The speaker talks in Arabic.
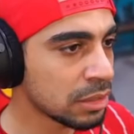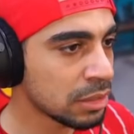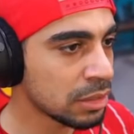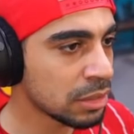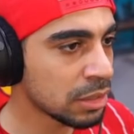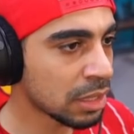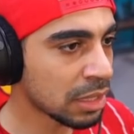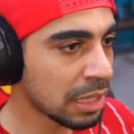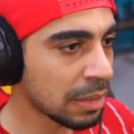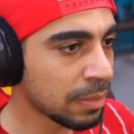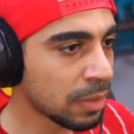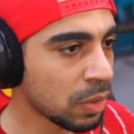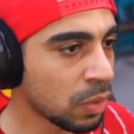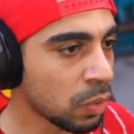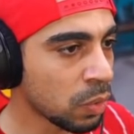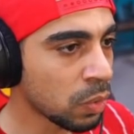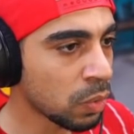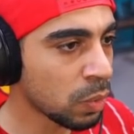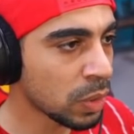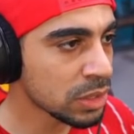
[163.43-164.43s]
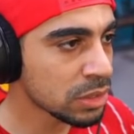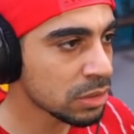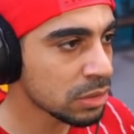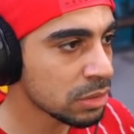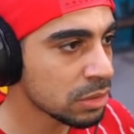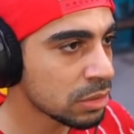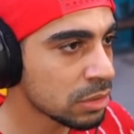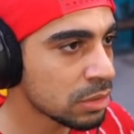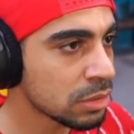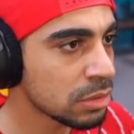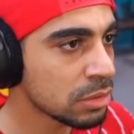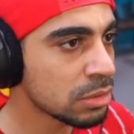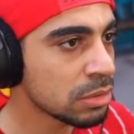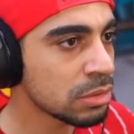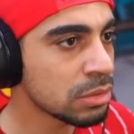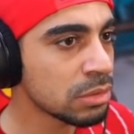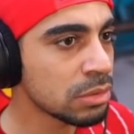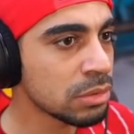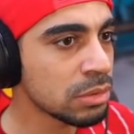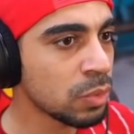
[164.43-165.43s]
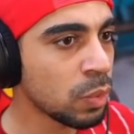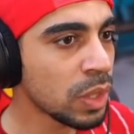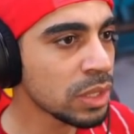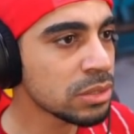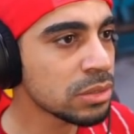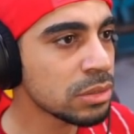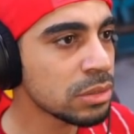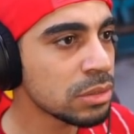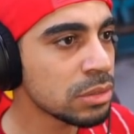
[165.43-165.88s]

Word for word: نركب اوه وات وات